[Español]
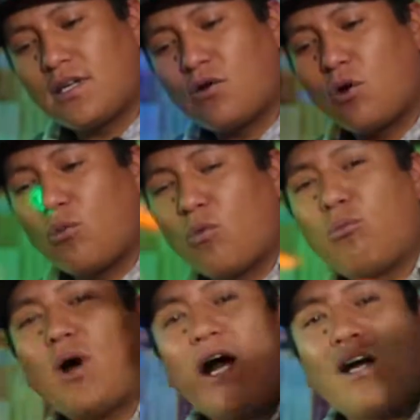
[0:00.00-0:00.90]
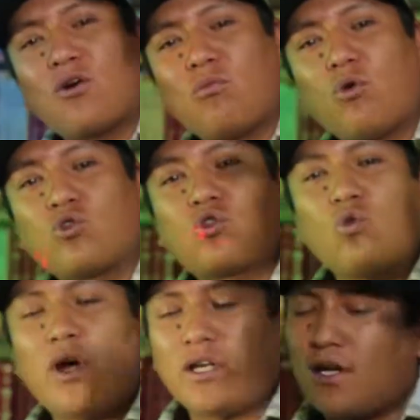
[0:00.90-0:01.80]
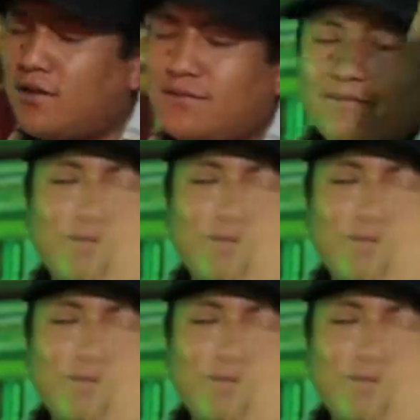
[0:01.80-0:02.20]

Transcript: y que como va, como suena.